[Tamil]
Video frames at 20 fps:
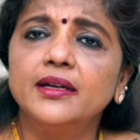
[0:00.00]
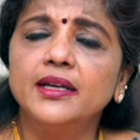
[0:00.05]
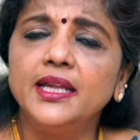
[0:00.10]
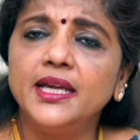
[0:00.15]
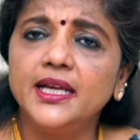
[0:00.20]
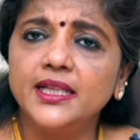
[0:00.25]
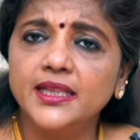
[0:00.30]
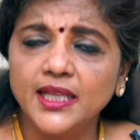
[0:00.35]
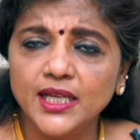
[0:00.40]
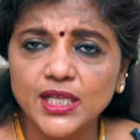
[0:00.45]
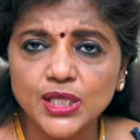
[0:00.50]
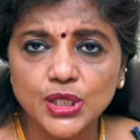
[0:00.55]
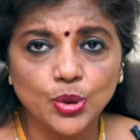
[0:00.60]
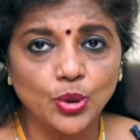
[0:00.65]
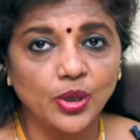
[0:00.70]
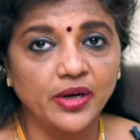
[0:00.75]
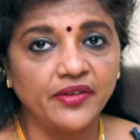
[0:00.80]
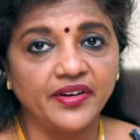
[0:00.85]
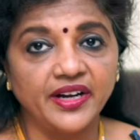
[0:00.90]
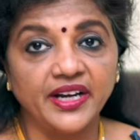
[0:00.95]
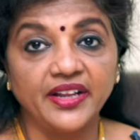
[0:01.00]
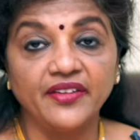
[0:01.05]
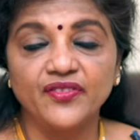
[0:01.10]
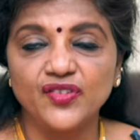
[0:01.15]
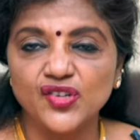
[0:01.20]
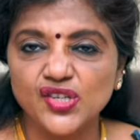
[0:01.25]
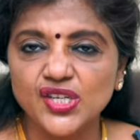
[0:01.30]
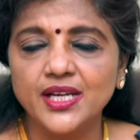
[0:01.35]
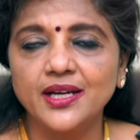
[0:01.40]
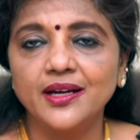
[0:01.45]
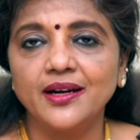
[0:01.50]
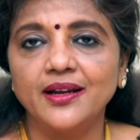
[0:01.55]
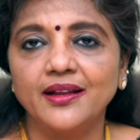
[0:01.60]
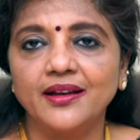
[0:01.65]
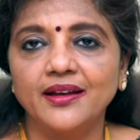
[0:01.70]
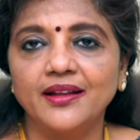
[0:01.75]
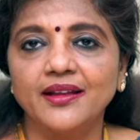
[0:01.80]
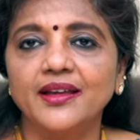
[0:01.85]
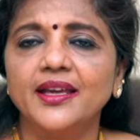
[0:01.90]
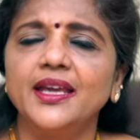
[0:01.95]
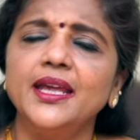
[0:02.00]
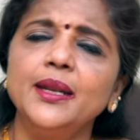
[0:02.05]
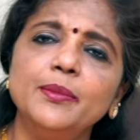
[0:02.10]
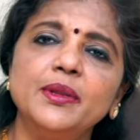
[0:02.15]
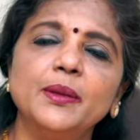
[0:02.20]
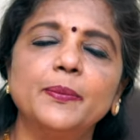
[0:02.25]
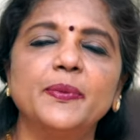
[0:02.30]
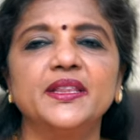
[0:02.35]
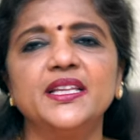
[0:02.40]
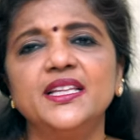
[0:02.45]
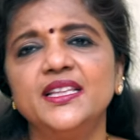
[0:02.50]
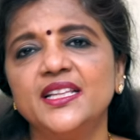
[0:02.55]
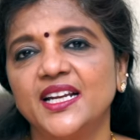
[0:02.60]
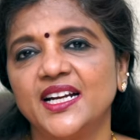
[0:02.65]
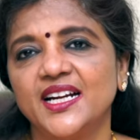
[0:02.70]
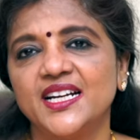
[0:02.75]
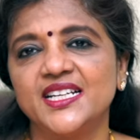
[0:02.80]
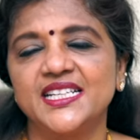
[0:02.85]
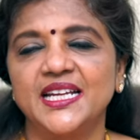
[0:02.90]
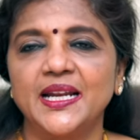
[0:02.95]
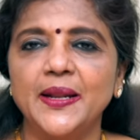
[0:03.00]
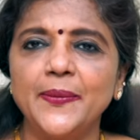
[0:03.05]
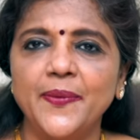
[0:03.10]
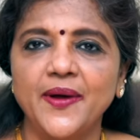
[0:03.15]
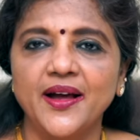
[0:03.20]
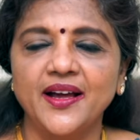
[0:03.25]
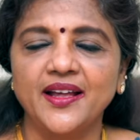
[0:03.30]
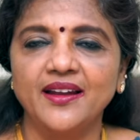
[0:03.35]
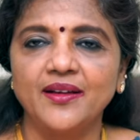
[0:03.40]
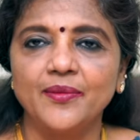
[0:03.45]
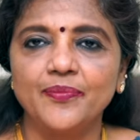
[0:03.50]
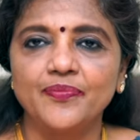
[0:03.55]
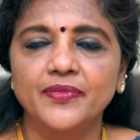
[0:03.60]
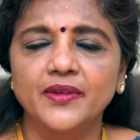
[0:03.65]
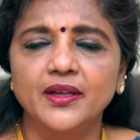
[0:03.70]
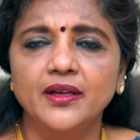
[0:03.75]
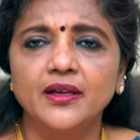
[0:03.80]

நீங்க தெரிஞ்சு கொள்ள வேண்டிய விஷயங்கள் என்ன என்பதை பத்தி இந்த நிகழ்ச்சியில பார்க்கலாம்